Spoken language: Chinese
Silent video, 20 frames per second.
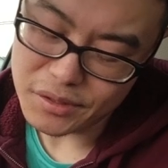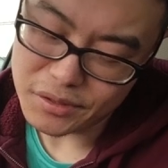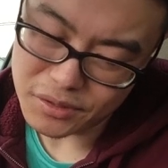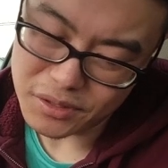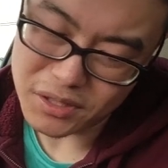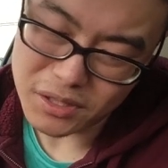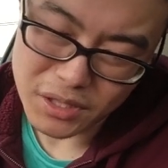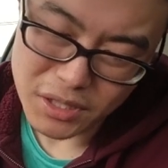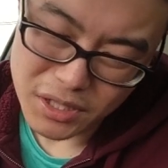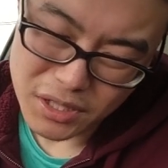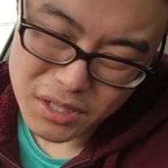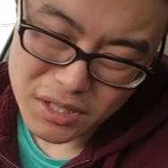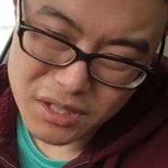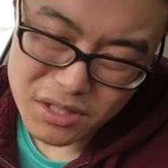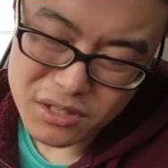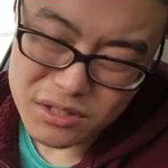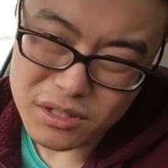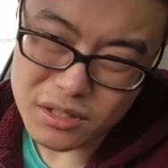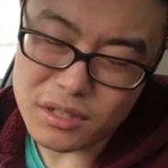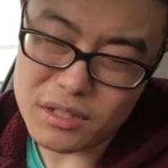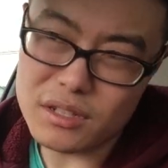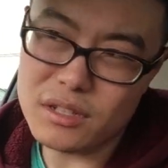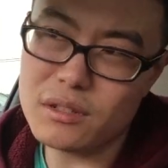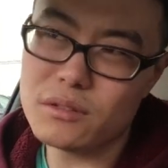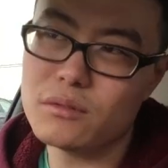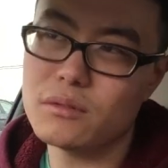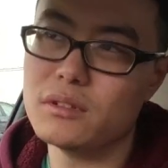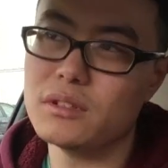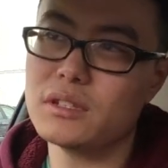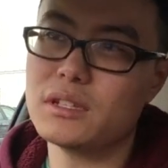所以这个
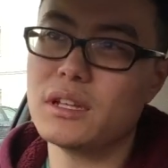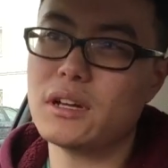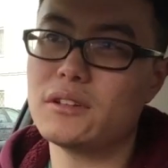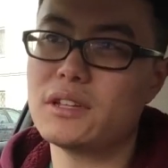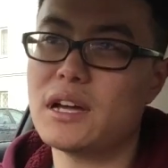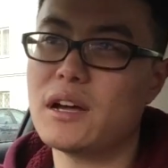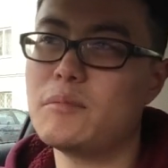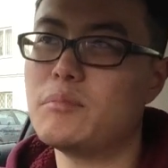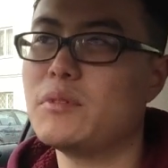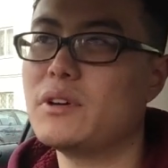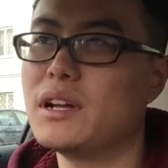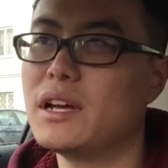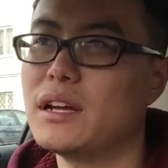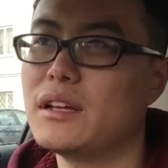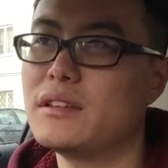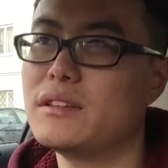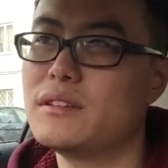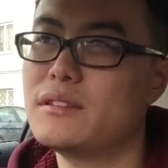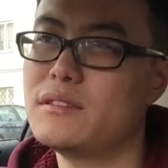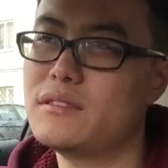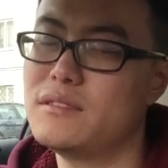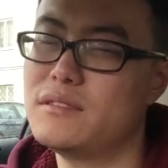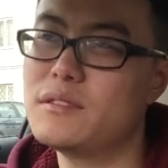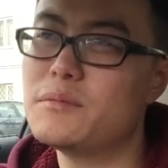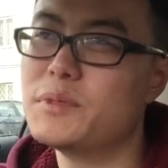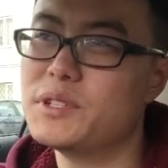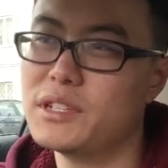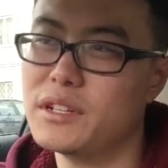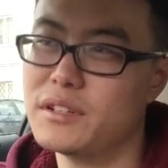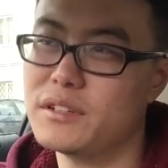是我到达波兰
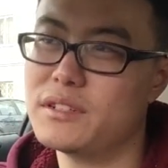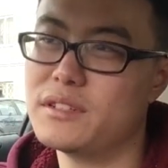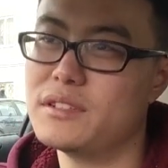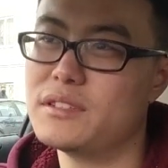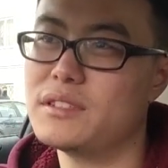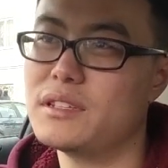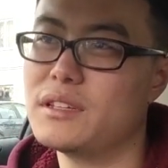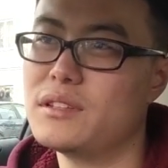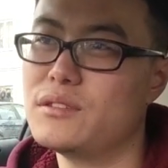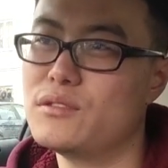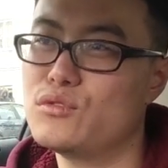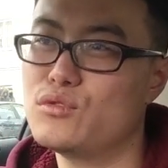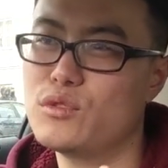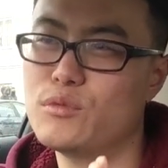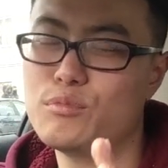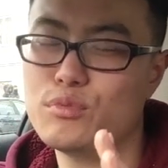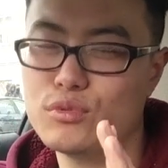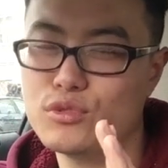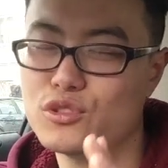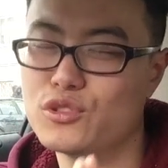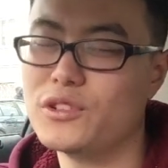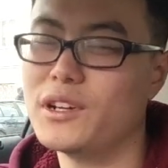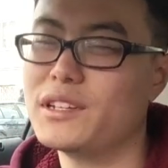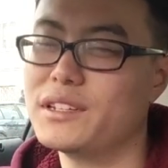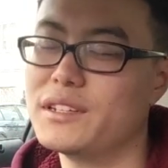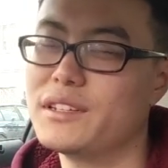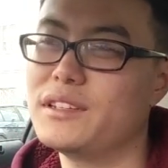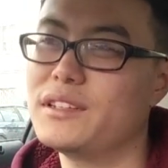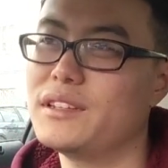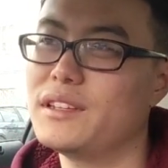这么长时间最不爽
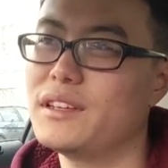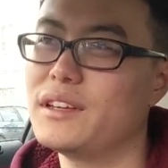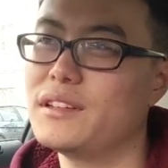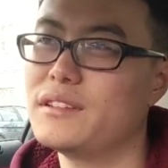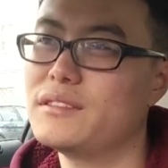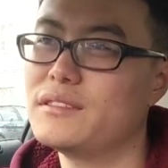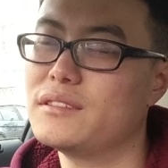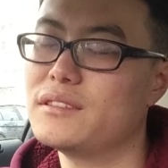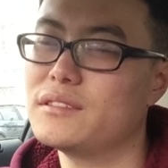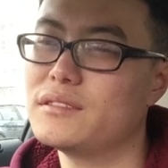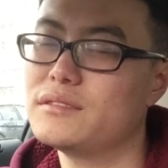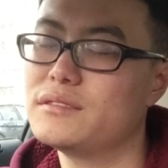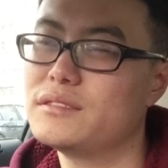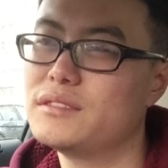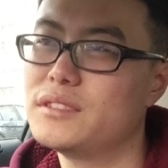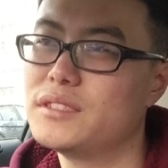的一天啊。